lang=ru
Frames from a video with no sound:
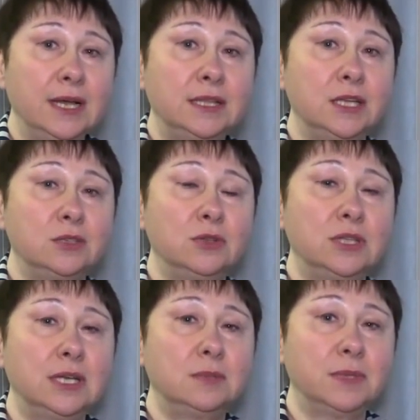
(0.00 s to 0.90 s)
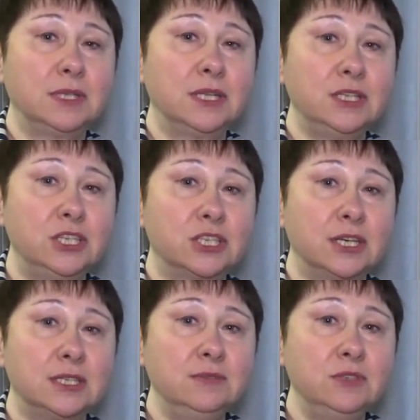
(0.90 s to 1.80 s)
это результат
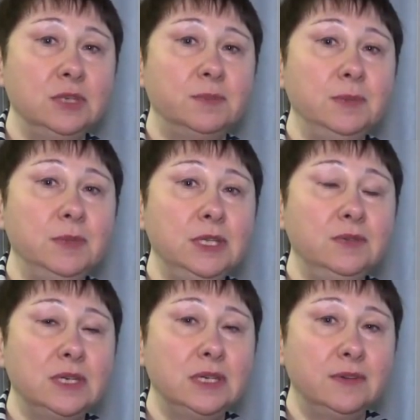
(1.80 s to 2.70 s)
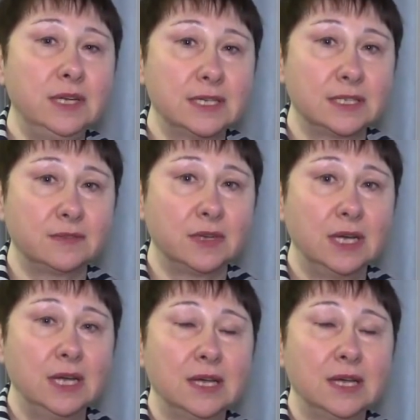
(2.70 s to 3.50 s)
патологической активности примитивных рефлексов,